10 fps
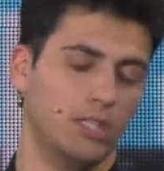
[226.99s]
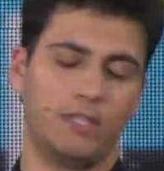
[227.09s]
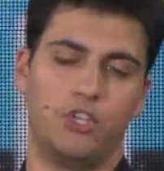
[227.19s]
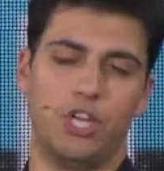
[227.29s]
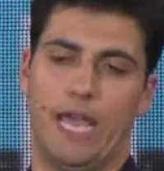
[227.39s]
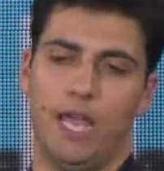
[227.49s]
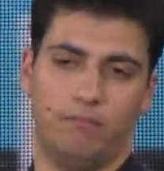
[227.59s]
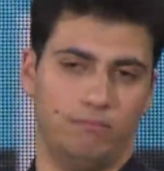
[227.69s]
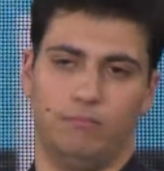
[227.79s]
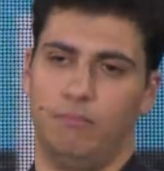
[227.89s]
Salve Regina
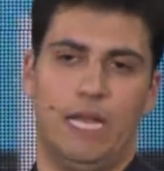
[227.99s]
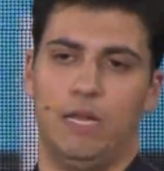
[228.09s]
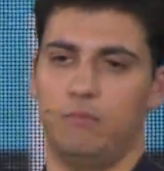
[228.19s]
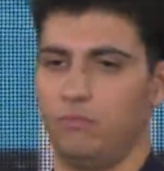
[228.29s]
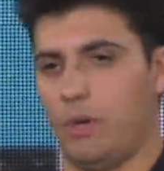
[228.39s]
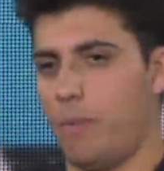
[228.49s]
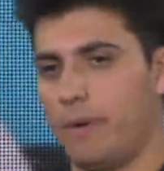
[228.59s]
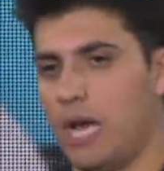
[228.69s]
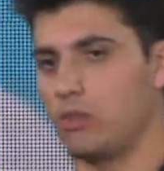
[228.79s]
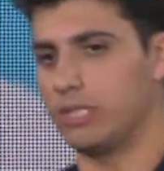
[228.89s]
è cioè,
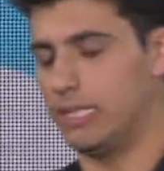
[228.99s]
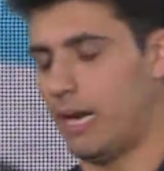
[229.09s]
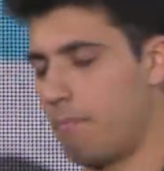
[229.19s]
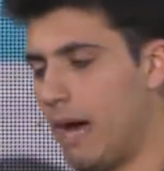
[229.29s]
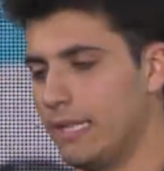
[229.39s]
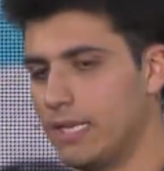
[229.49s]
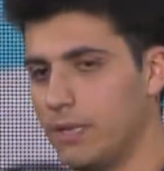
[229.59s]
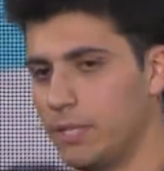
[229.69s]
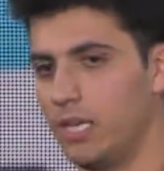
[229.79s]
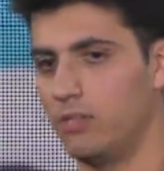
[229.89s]
proprio una cosa
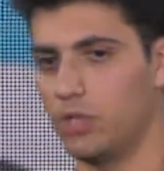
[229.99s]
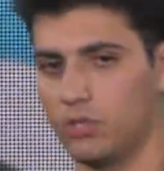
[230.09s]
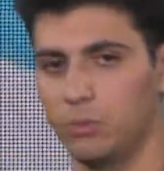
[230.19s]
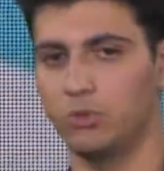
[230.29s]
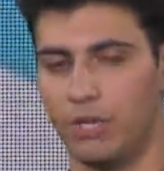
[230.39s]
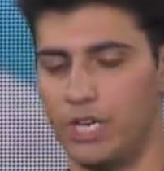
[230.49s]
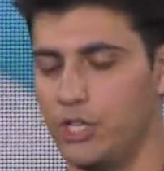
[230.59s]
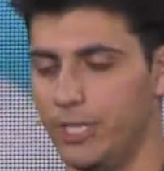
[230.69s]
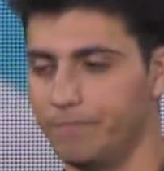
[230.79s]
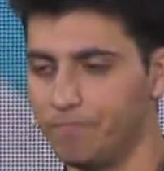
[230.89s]
drammatica perché a un certo punto
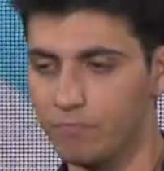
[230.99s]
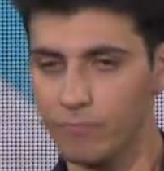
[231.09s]
recita